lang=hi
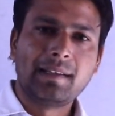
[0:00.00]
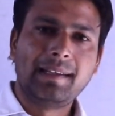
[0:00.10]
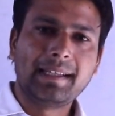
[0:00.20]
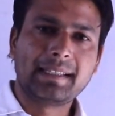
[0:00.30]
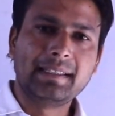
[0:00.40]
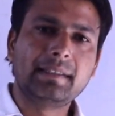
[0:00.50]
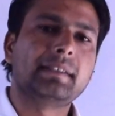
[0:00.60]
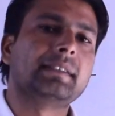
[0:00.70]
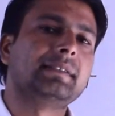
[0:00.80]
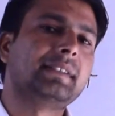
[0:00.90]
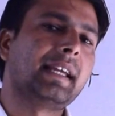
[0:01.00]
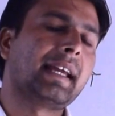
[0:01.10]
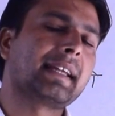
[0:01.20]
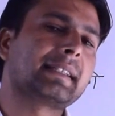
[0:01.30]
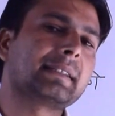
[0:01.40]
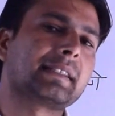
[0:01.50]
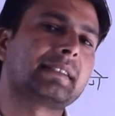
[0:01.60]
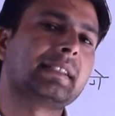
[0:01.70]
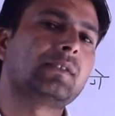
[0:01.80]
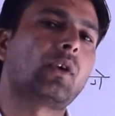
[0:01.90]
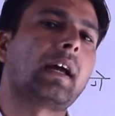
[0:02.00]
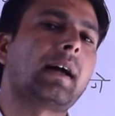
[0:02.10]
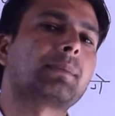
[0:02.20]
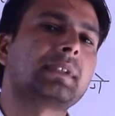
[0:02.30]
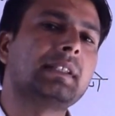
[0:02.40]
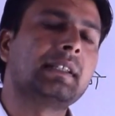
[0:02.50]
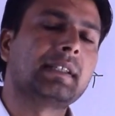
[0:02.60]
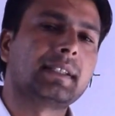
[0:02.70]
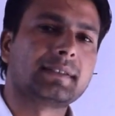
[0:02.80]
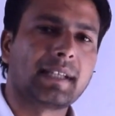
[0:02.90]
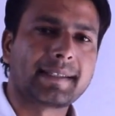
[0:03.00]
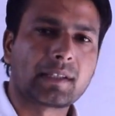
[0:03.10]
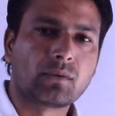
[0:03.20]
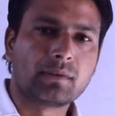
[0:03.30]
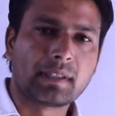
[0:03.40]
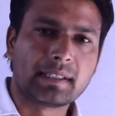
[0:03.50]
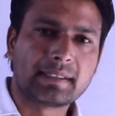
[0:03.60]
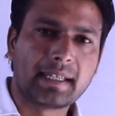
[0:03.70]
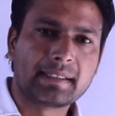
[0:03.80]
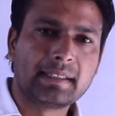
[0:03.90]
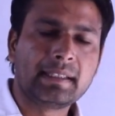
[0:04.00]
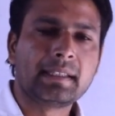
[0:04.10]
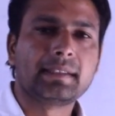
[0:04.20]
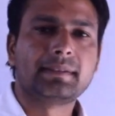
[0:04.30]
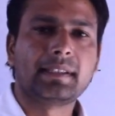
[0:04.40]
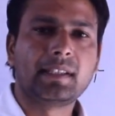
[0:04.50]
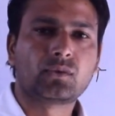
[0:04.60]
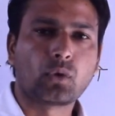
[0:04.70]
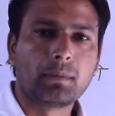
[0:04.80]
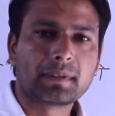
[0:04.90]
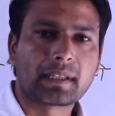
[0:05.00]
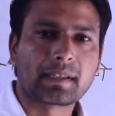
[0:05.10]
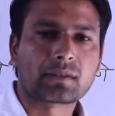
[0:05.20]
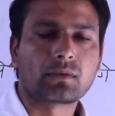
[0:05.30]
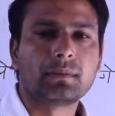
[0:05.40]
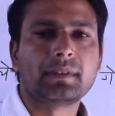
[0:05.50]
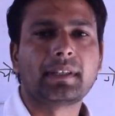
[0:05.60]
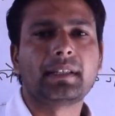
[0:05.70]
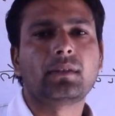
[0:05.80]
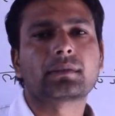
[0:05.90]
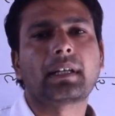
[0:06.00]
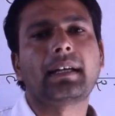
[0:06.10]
लेकिन ये है कि तिथि जो है आपकी ज़्यादा दूर नहीं जाएगी यदि 24 अगस्त को भी नहीं होता